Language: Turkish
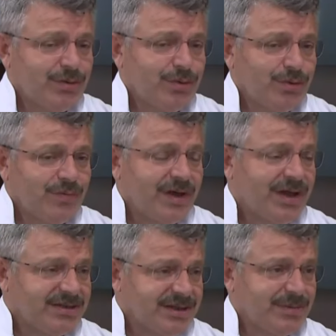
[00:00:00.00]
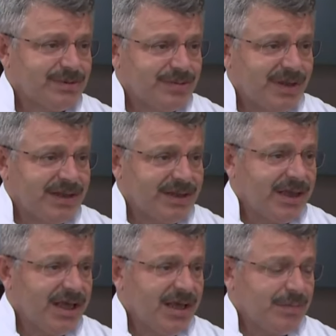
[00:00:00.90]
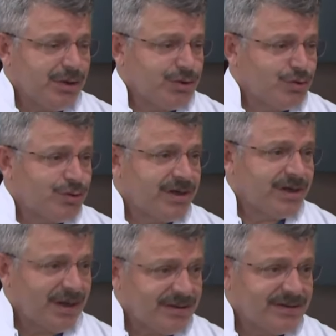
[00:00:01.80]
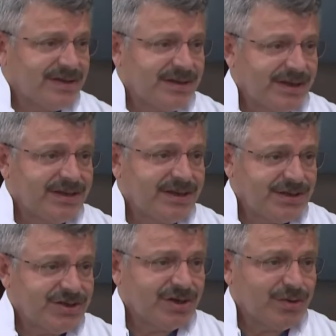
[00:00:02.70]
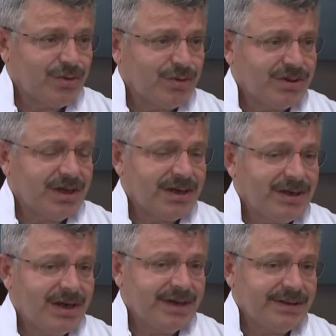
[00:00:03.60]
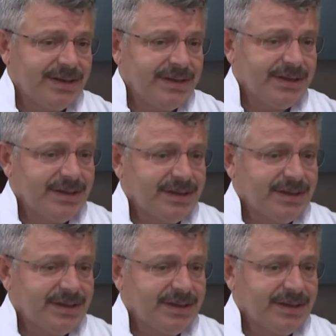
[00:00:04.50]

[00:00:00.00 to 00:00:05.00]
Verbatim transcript: Yani günlük vaka sayımız belki 500'lerin altına da inecek o tarihlerde